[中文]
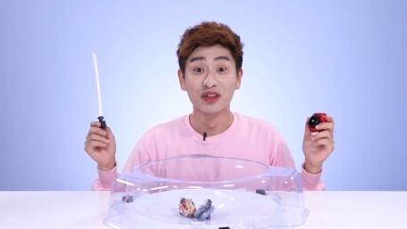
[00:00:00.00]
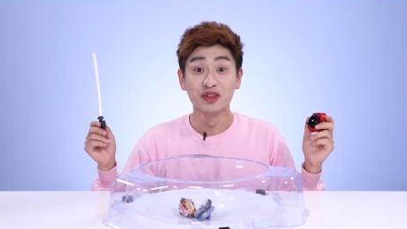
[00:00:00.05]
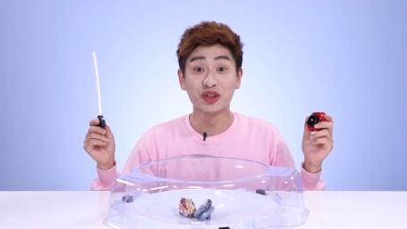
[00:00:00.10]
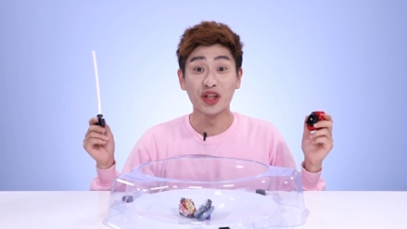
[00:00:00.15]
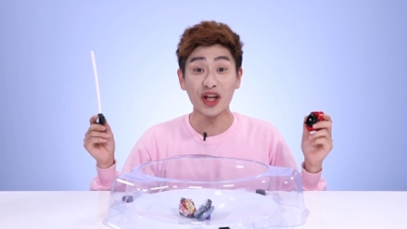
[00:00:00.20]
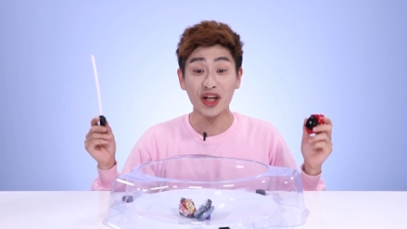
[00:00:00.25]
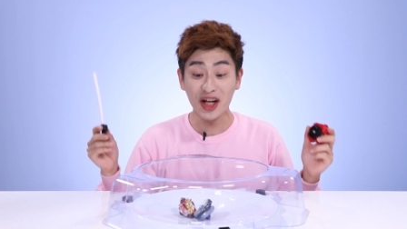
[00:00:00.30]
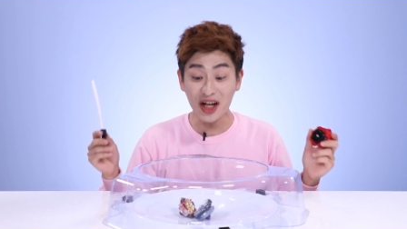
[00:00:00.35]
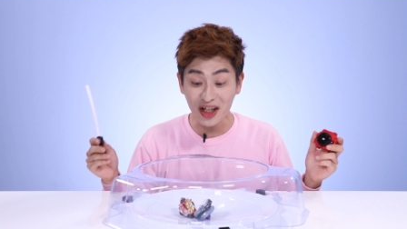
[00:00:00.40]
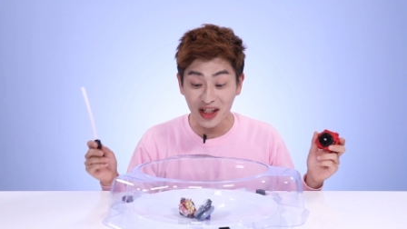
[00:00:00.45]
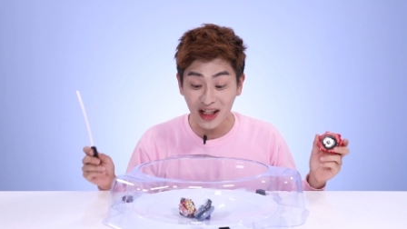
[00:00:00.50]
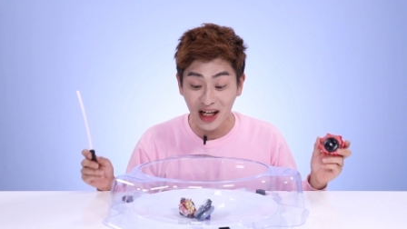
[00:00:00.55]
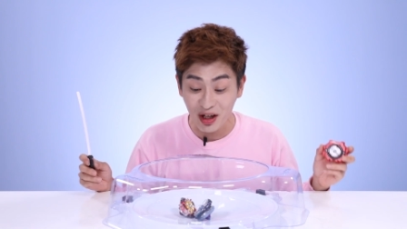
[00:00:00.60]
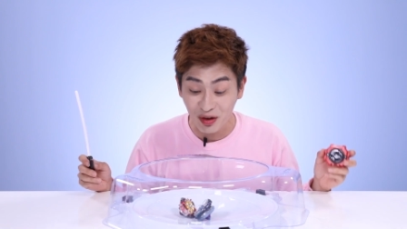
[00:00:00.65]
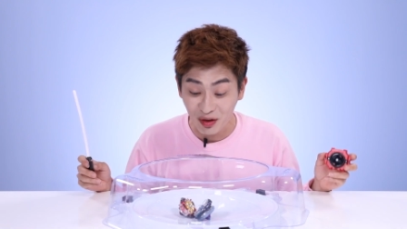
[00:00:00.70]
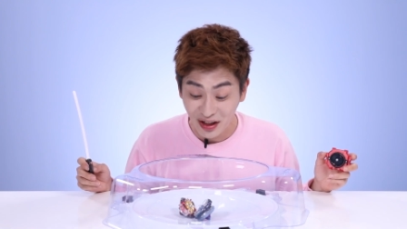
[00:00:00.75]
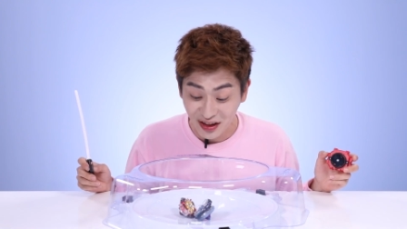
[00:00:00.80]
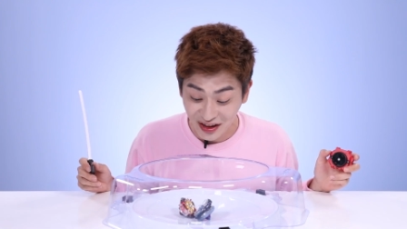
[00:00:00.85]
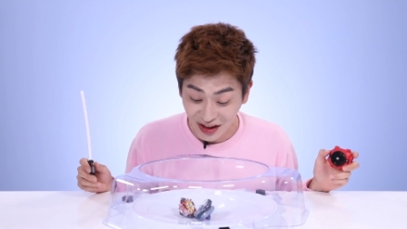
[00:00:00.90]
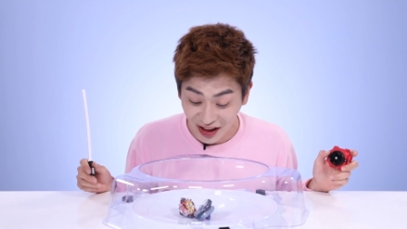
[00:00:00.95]
说好的最
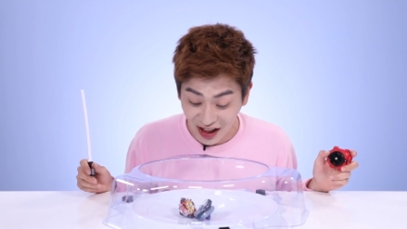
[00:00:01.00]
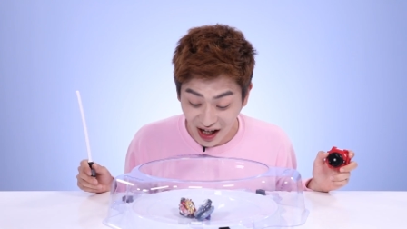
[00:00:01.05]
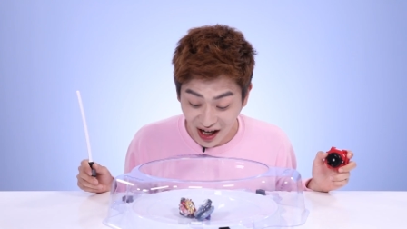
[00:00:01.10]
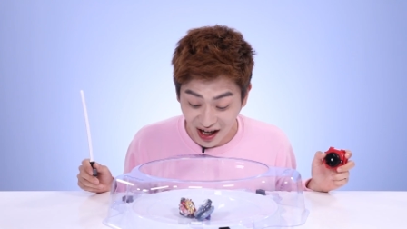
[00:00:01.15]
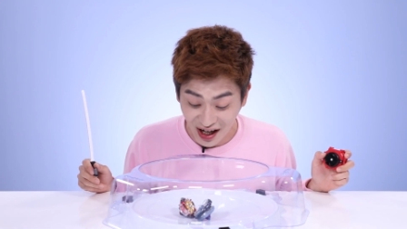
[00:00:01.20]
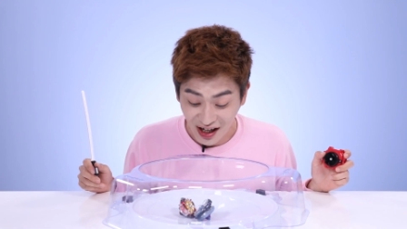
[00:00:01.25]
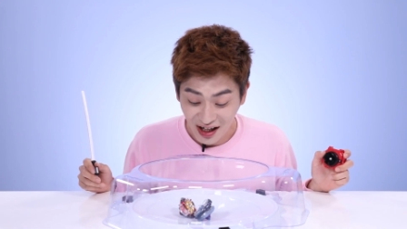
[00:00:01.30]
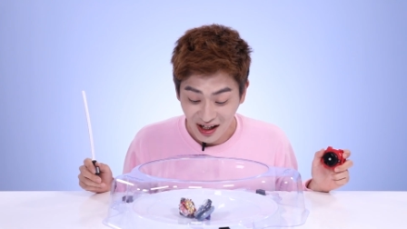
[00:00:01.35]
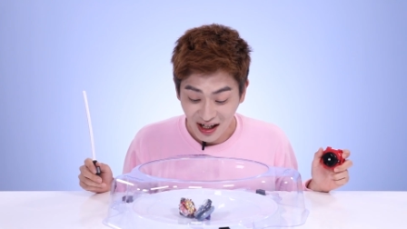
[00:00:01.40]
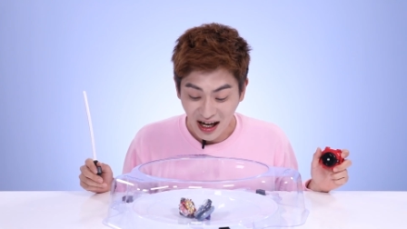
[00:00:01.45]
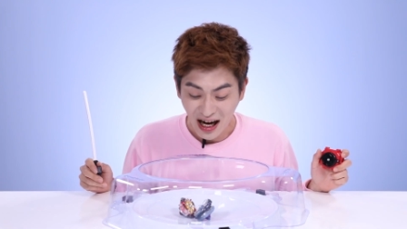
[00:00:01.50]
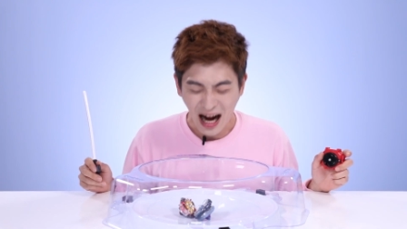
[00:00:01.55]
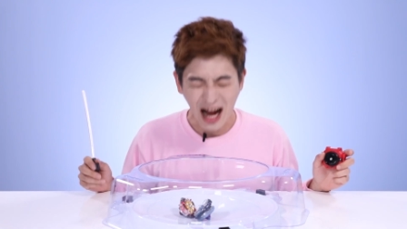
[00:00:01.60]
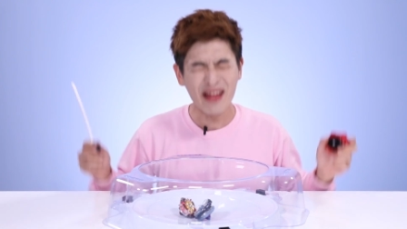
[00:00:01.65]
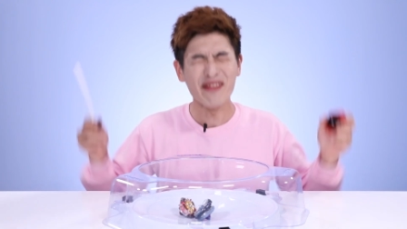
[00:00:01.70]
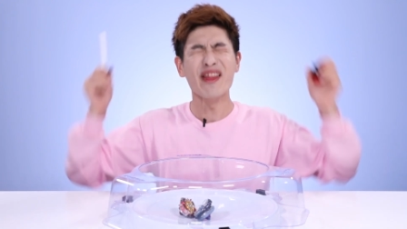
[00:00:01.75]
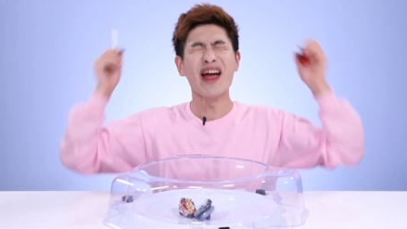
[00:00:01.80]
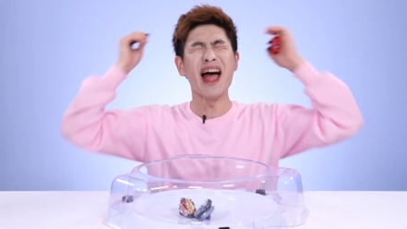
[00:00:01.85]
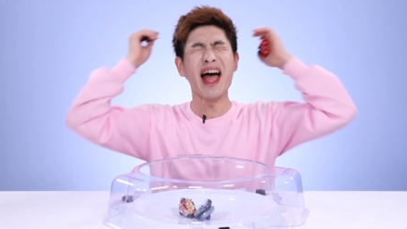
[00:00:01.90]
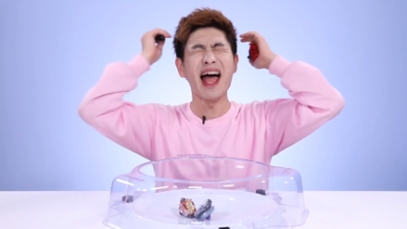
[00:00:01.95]
强呢？输
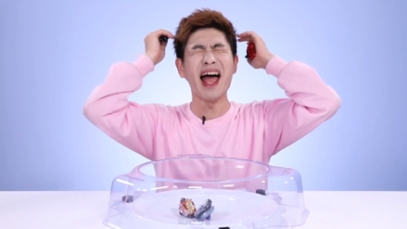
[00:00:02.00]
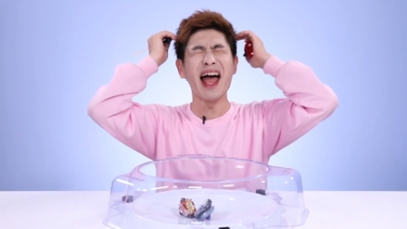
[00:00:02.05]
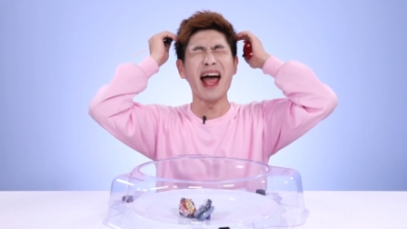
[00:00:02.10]
了？